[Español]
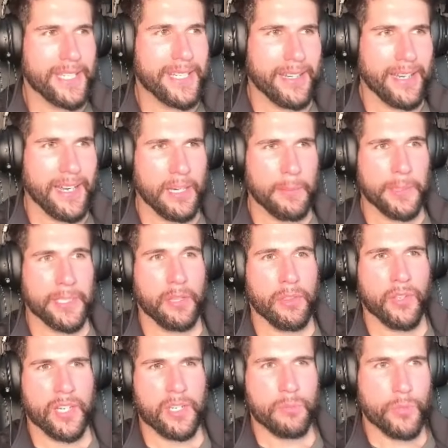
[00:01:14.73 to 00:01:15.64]
ir a
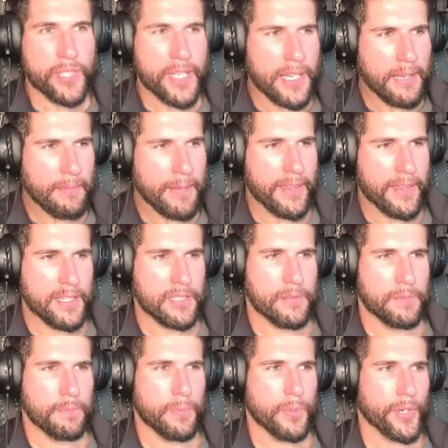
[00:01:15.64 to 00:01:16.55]
repeticiones muy
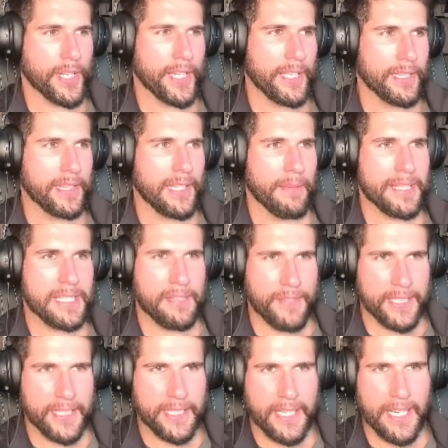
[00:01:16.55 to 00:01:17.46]
elevadas porque te vas
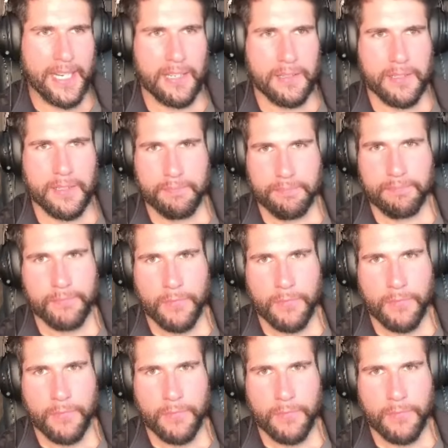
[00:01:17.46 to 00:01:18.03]
a fatigar,